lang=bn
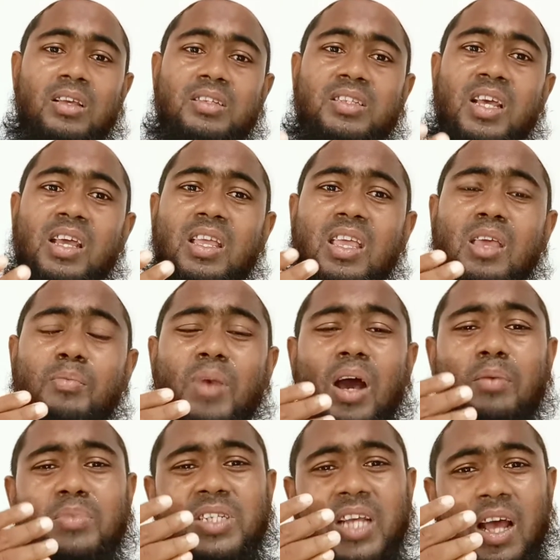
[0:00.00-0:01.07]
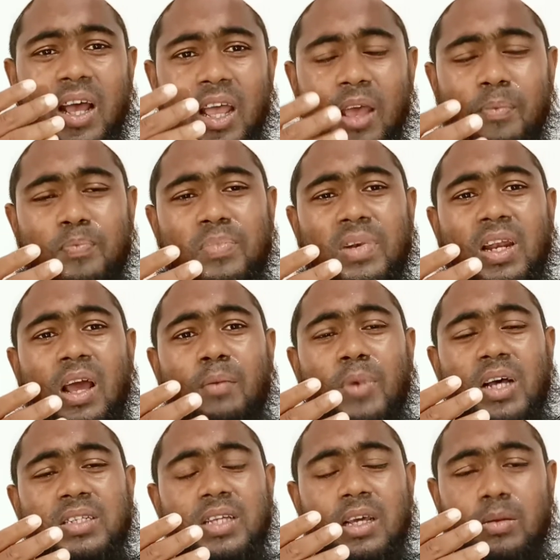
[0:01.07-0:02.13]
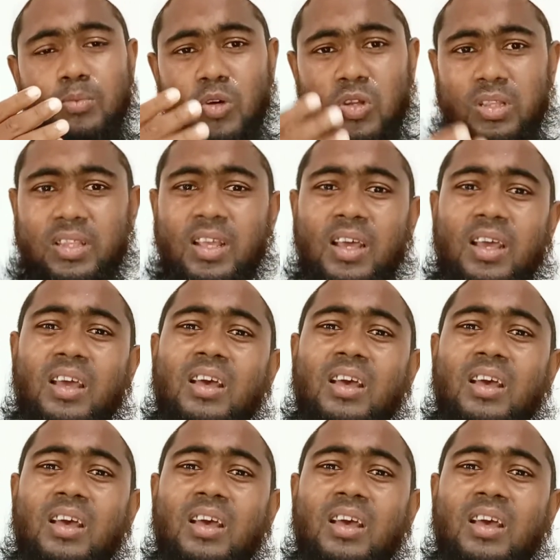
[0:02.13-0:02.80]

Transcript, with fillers: যে ইমাম সাহেব নামাজের মধ্যে